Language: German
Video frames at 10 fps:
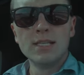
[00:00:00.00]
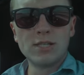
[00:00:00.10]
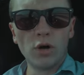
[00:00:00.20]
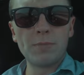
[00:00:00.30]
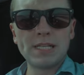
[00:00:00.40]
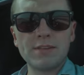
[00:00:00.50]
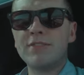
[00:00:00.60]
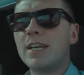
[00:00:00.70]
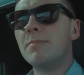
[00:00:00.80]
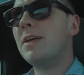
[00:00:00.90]
So, ich bin jetzt auf
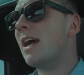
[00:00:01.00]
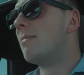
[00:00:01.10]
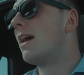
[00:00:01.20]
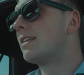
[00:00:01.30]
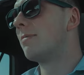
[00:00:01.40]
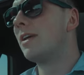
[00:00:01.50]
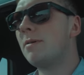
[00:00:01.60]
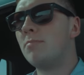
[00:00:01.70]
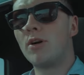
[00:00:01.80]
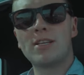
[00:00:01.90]
dem Weg in den Mediamarkt. Ich habe
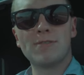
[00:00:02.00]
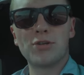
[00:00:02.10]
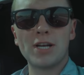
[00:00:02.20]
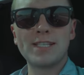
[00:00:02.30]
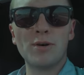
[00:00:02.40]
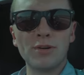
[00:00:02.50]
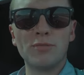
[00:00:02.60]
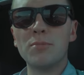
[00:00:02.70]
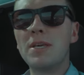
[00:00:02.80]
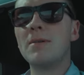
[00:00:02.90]
richtig Bock. Ist wahrscheinlich sehr
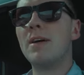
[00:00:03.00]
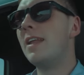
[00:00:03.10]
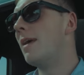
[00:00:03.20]
ungewohnt, mich hier mal